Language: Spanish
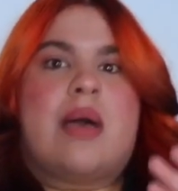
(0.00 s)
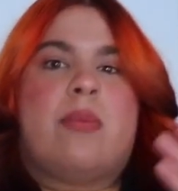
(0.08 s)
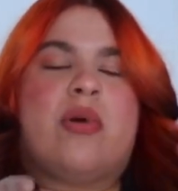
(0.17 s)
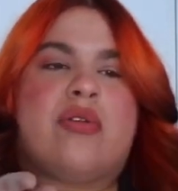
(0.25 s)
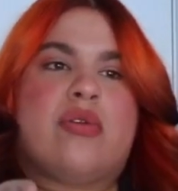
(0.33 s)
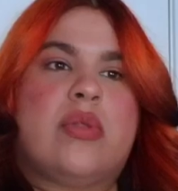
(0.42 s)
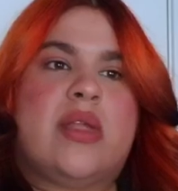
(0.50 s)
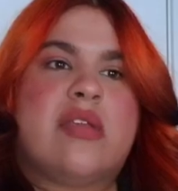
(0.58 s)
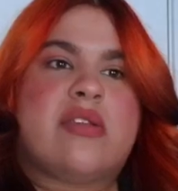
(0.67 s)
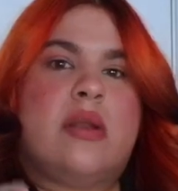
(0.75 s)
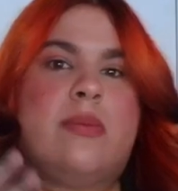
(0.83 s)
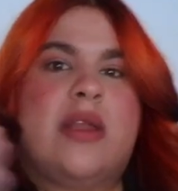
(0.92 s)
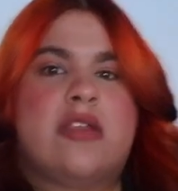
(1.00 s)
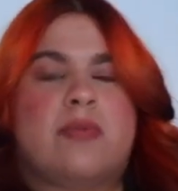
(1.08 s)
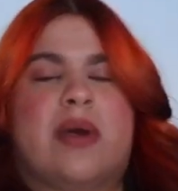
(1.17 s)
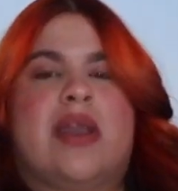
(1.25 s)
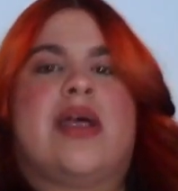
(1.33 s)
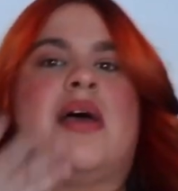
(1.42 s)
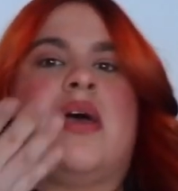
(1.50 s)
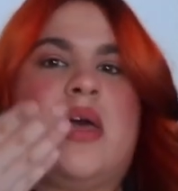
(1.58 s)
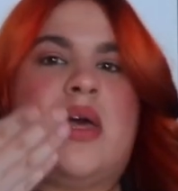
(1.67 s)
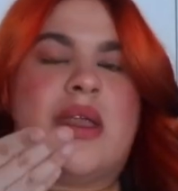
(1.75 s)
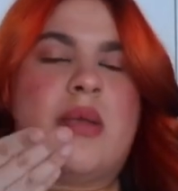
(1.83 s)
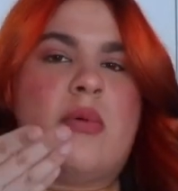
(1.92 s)
por eso utilizo el bleach para
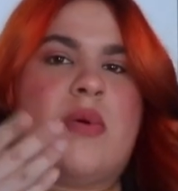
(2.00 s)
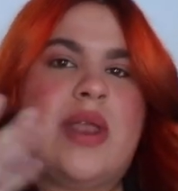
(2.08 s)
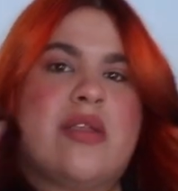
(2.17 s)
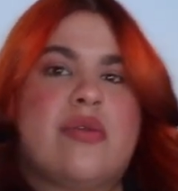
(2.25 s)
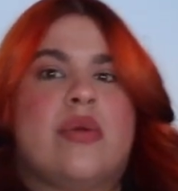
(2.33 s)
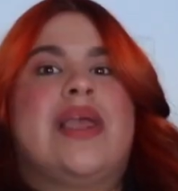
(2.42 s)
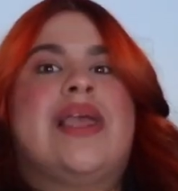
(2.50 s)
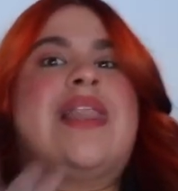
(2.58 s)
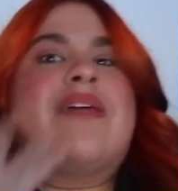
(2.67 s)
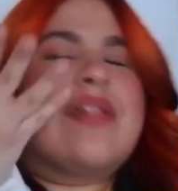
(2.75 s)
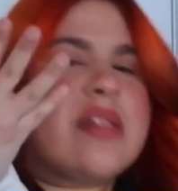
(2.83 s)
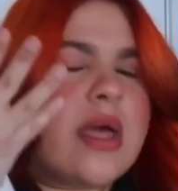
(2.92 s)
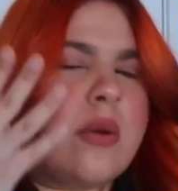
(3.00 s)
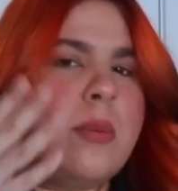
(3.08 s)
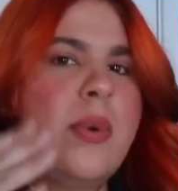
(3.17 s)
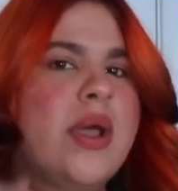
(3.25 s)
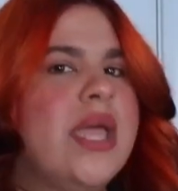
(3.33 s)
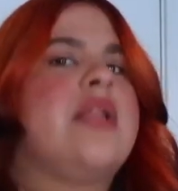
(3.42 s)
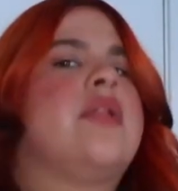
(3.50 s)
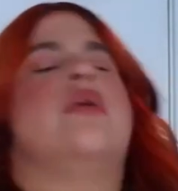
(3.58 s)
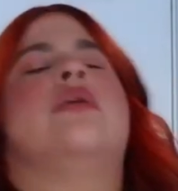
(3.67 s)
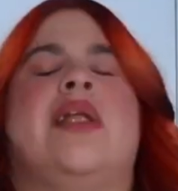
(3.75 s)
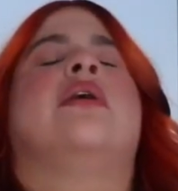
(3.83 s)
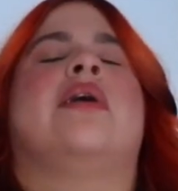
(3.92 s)
remover eso y levantar un
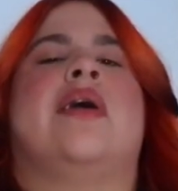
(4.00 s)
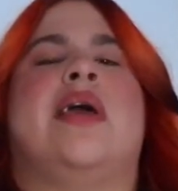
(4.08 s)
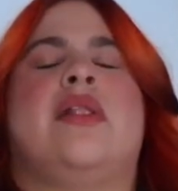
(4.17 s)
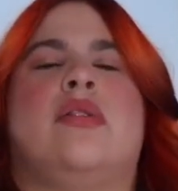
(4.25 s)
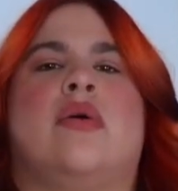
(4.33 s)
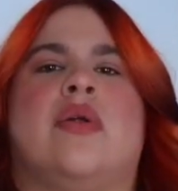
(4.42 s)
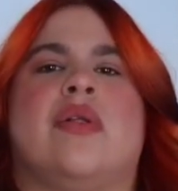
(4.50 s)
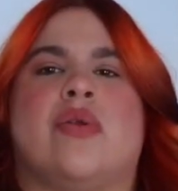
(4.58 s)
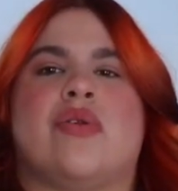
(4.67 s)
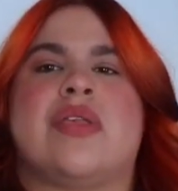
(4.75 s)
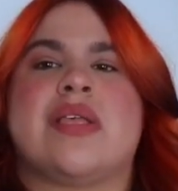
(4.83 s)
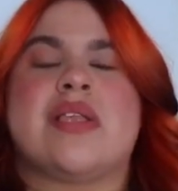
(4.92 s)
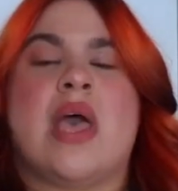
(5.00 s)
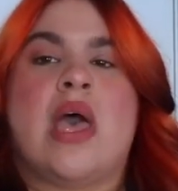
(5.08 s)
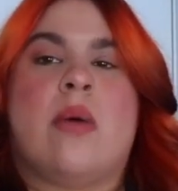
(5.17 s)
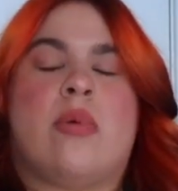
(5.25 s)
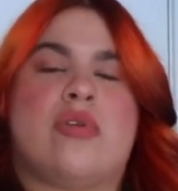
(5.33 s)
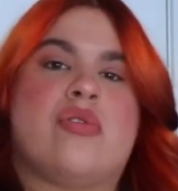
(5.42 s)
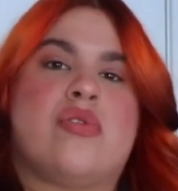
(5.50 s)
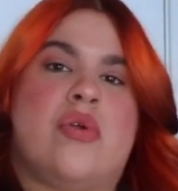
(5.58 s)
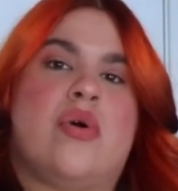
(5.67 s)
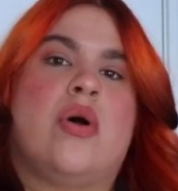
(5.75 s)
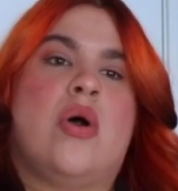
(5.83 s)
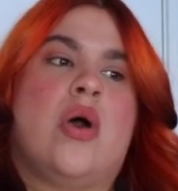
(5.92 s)
poquito el tono. Entonces, por eso
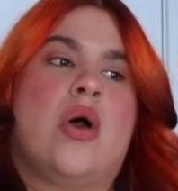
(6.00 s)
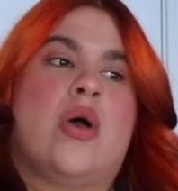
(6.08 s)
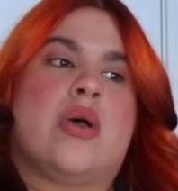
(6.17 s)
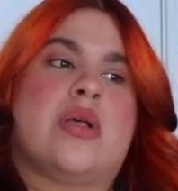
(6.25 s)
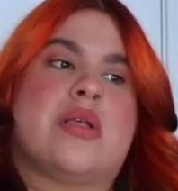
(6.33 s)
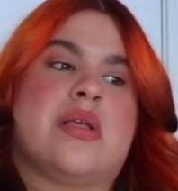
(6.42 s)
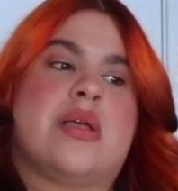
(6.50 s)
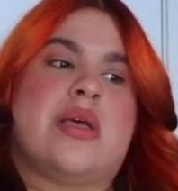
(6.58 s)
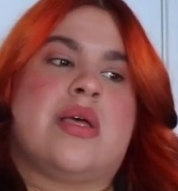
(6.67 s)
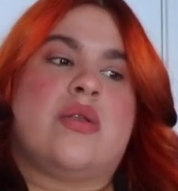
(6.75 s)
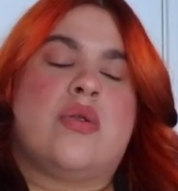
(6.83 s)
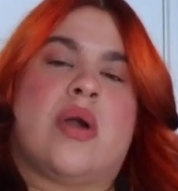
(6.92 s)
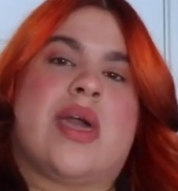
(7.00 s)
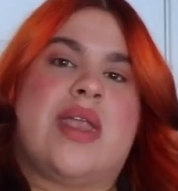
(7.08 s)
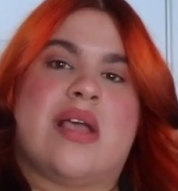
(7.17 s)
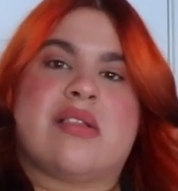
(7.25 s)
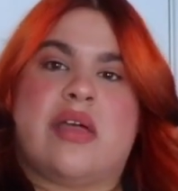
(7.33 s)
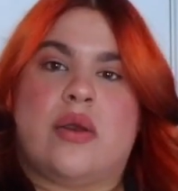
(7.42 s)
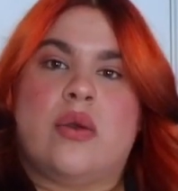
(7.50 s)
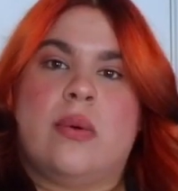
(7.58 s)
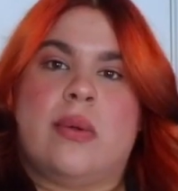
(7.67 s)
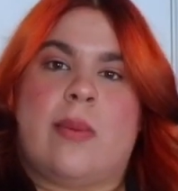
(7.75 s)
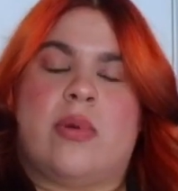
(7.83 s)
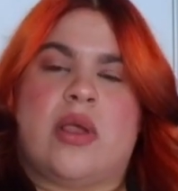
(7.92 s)
yo no quería ser
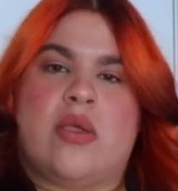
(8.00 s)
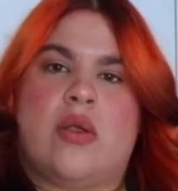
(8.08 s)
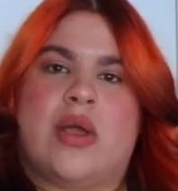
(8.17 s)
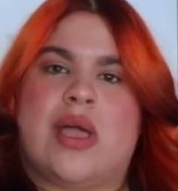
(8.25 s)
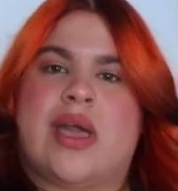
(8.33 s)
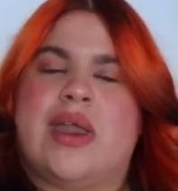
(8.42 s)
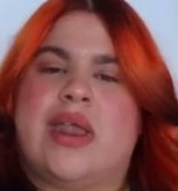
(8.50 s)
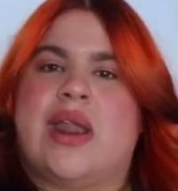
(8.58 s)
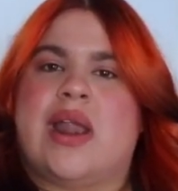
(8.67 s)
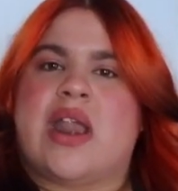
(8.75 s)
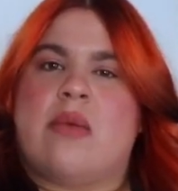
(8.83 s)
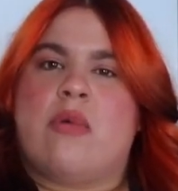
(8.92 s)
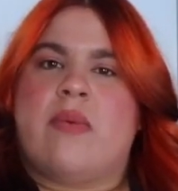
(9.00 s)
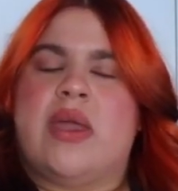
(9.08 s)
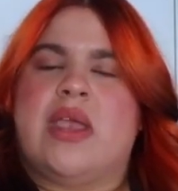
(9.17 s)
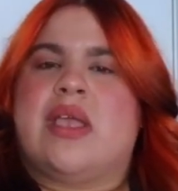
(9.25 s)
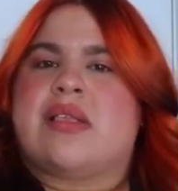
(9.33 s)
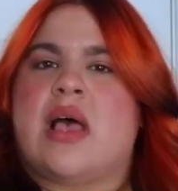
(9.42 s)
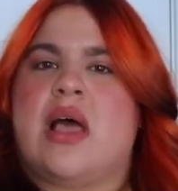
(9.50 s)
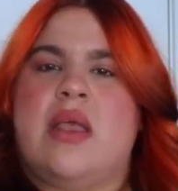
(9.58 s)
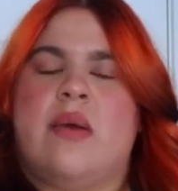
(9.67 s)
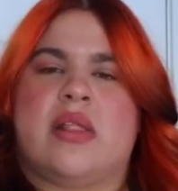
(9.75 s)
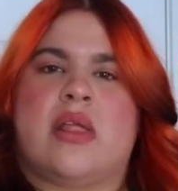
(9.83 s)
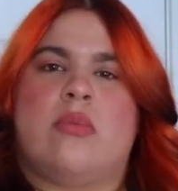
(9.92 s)
rubia, porque yo lo que quería era remover y quizás
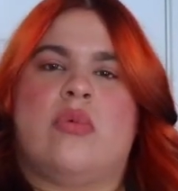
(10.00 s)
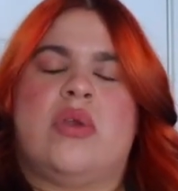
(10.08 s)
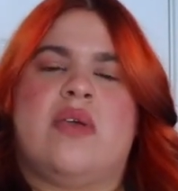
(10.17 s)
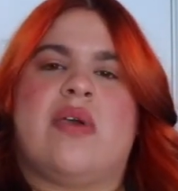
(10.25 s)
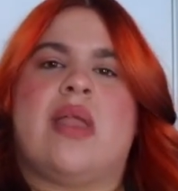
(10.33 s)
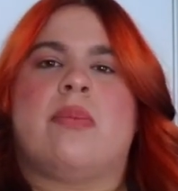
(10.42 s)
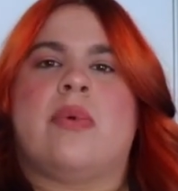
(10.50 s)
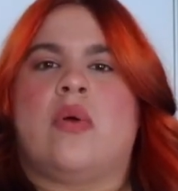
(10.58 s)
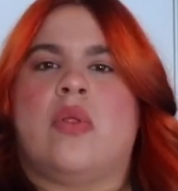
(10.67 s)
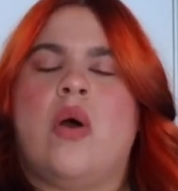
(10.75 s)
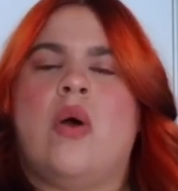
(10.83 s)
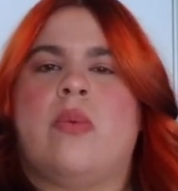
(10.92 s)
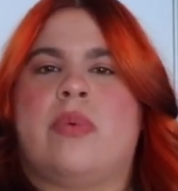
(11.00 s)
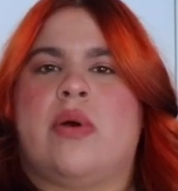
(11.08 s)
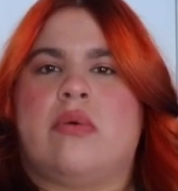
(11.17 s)
levantarme un nivel, pero dos,